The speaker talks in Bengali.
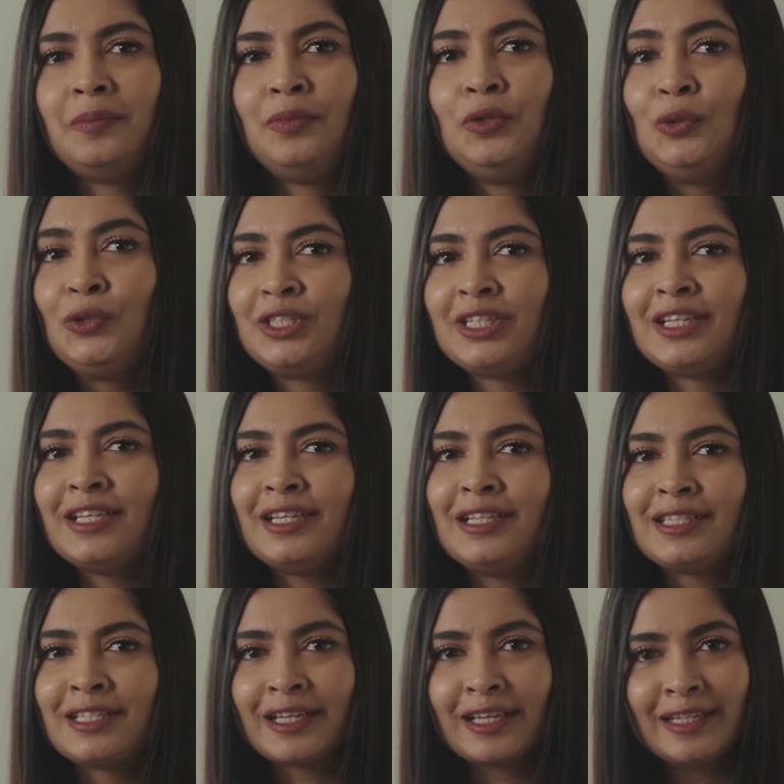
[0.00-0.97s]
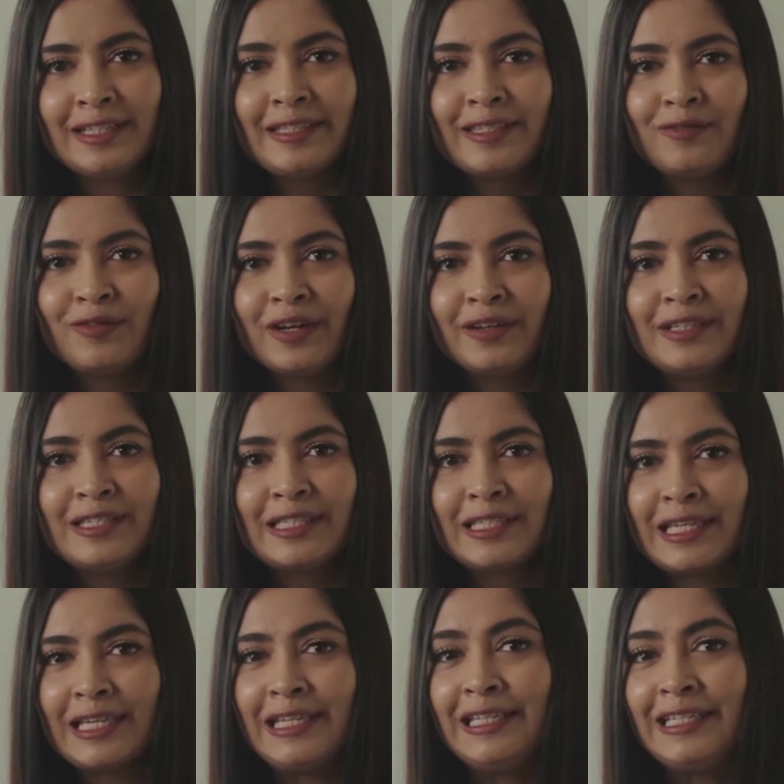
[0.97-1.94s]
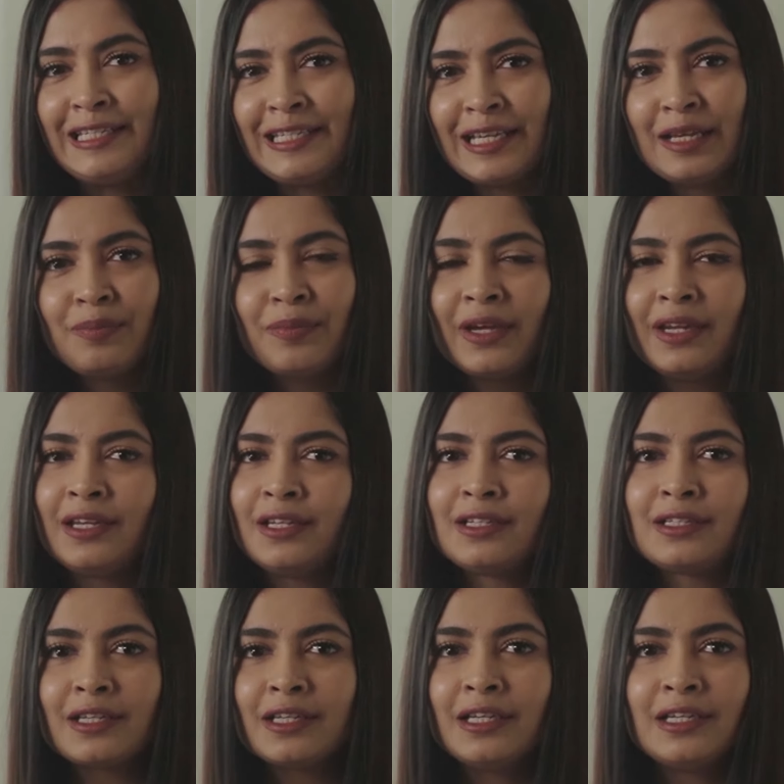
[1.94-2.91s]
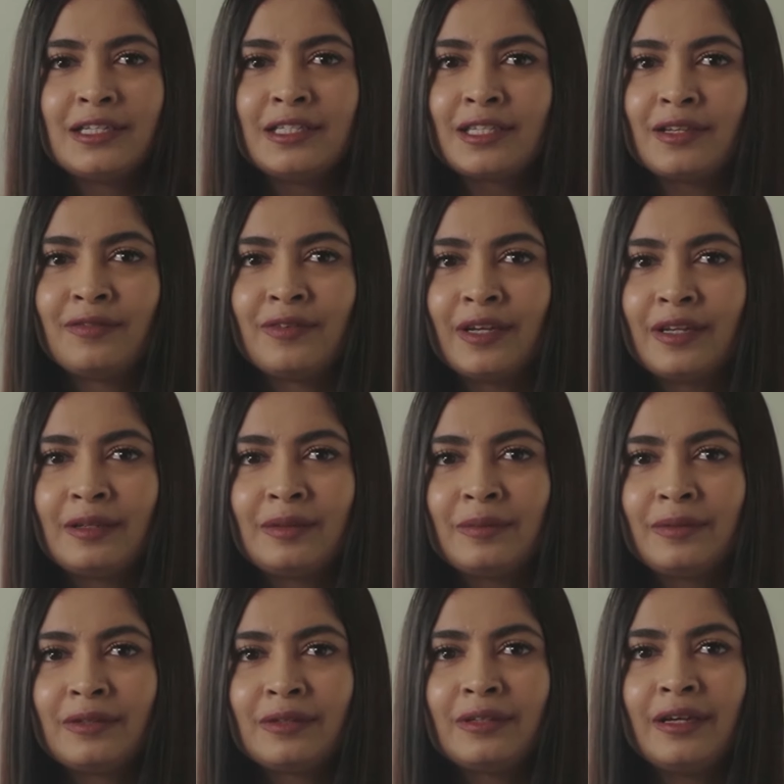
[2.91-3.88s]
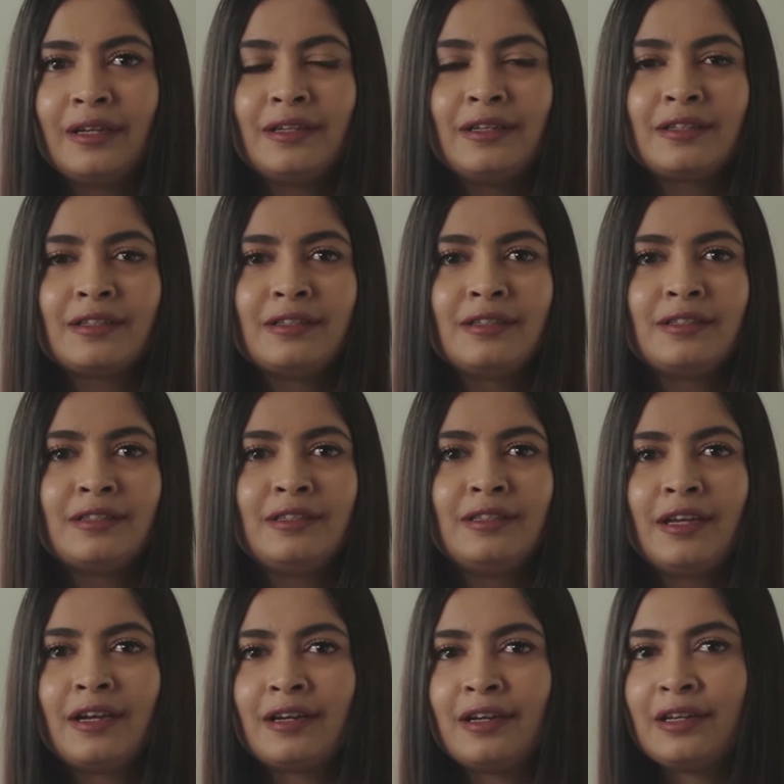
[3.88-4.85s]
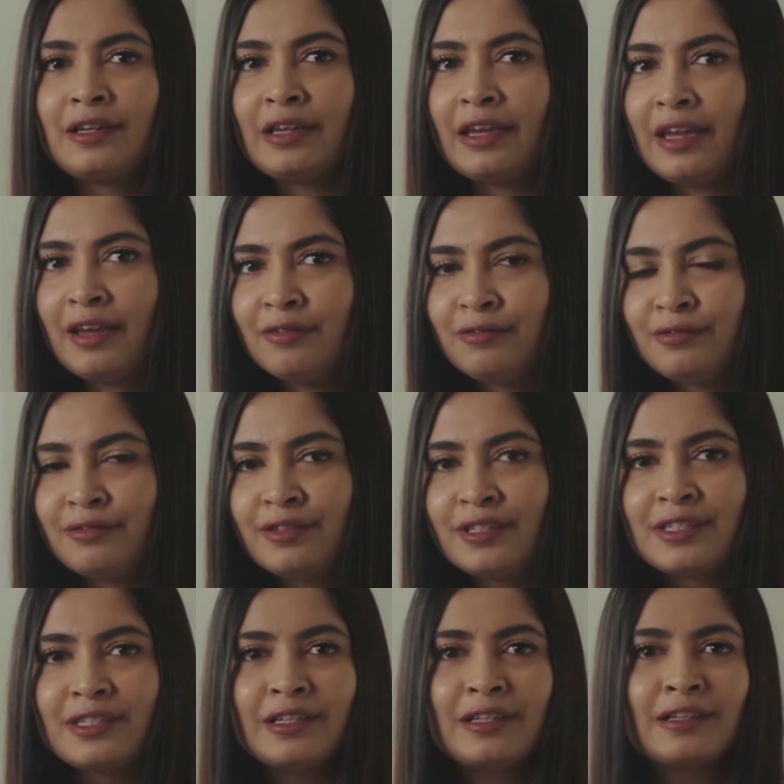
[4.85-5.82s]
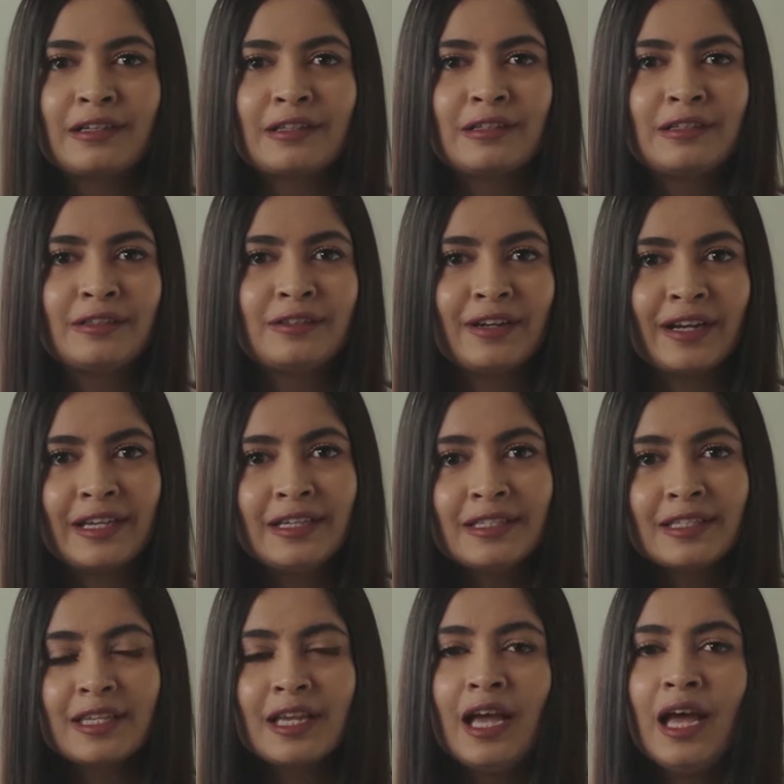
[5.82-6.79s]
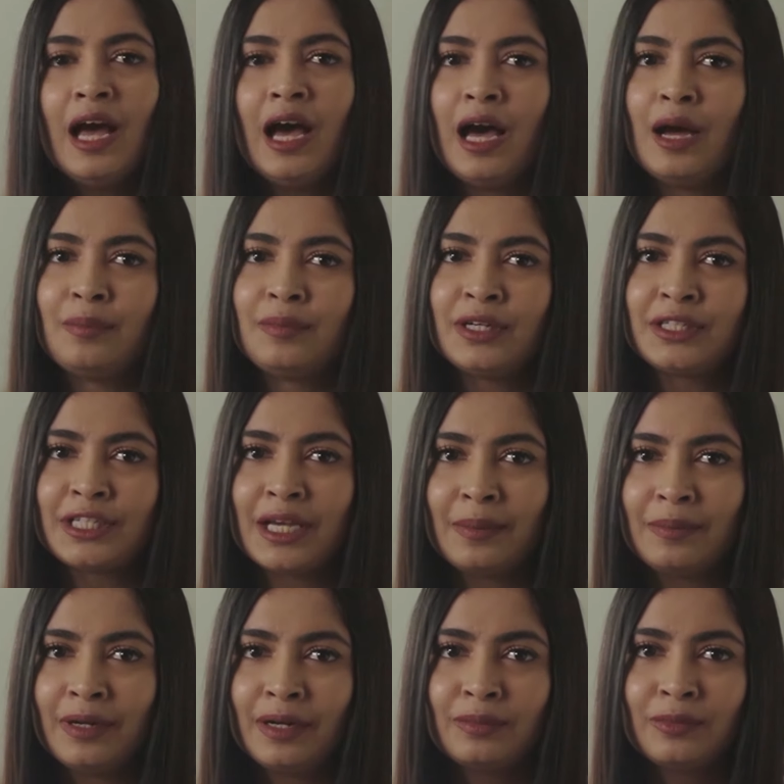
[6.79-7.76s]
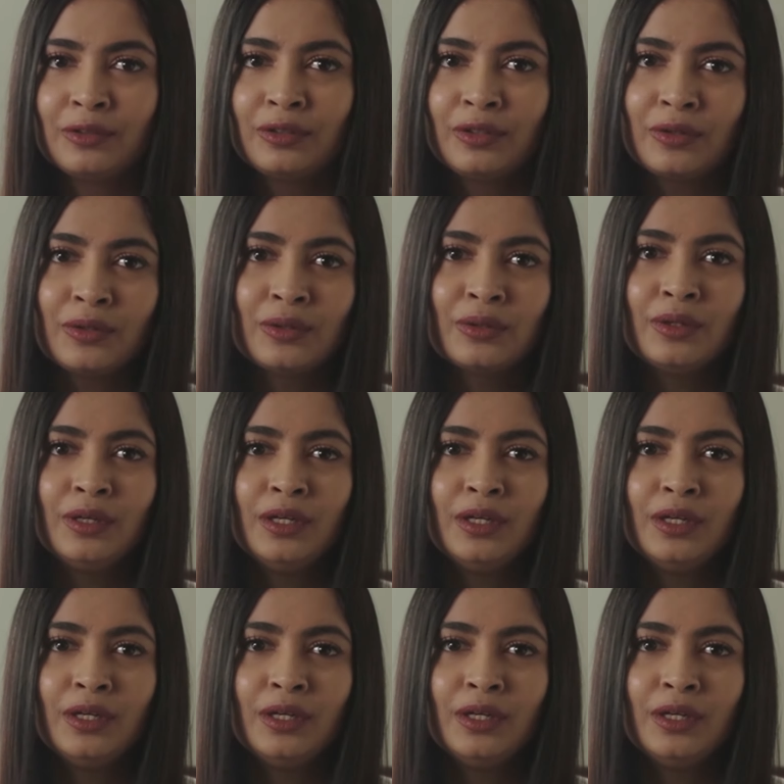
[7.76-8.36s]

বিউটি ইজ অ্যাগেনস্ট ভেরি স্কিন ডিপ অ্যান্ড ইট ইট ইজ অ্যাভেলেবল অ্যান্ড ইট ইজ দেয়ার ইন এভরি সিঙ্গল রেস আমরা শ্যামলার মধ্যেও